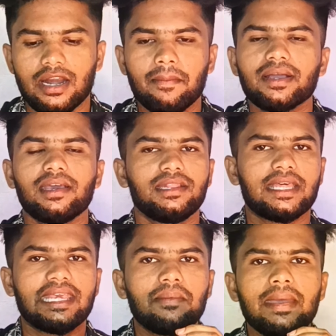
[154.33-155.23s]
நமக்கு
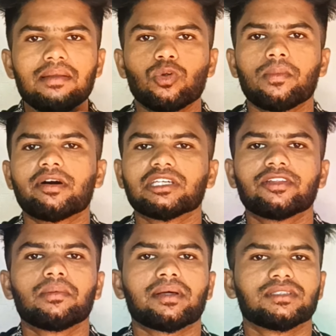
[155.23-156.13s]
இந்த இமெயில் மூலமாக தான்
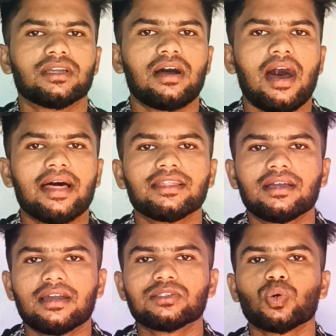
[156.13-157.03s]
வந்து பார்த்தீங்கன்னா
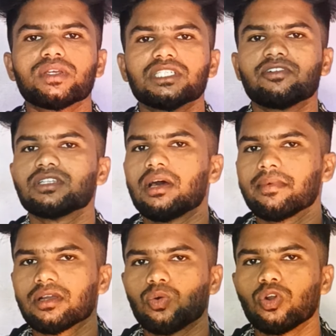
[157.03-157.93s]
அதுக்கான சொல்யூஷன் வந்து
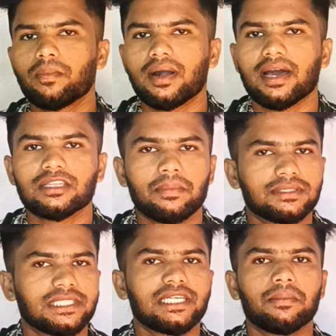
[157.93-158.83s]
நமக்கு கொடுப்பாங்க அந்த
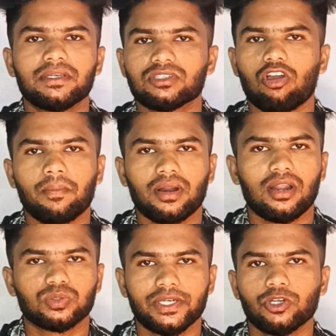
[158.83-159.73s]
பிரச்சனையை எப்படி சால்வ்
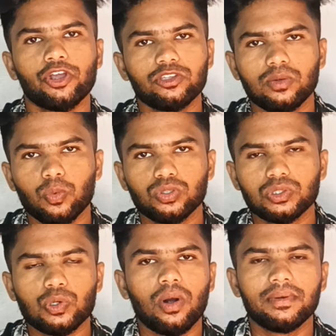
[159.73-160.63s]
பண்ணலாம் சொல்லிட்டு ஓகே இது
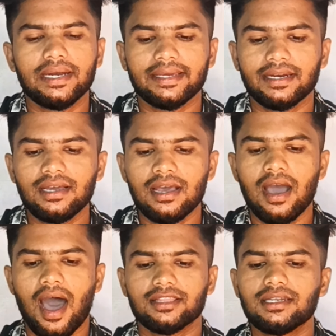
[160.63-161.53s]
புரிஞ்சிருக்கும் அப்படின்னு நினைக்கிறேன்
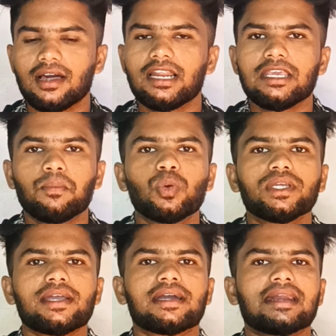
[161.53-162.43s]
அதனால் இப்போ
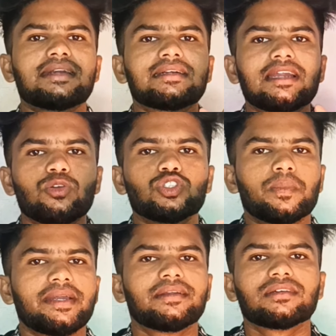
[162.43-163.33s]
நீங்கள் கரண்ட்டில் யூஸ்
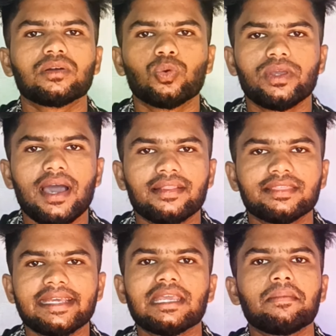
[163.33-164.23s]
பண்ணிட்டு இருக்கக்கூடிய
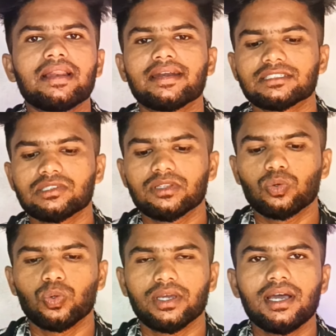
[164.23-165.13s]
அந்த இமெயில் அட்ரஸை வந்து
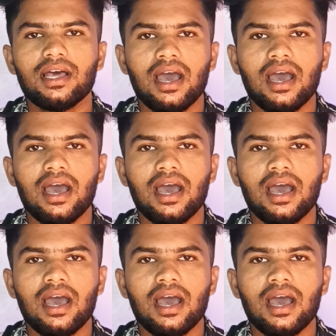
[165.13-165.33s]
கொடுங்க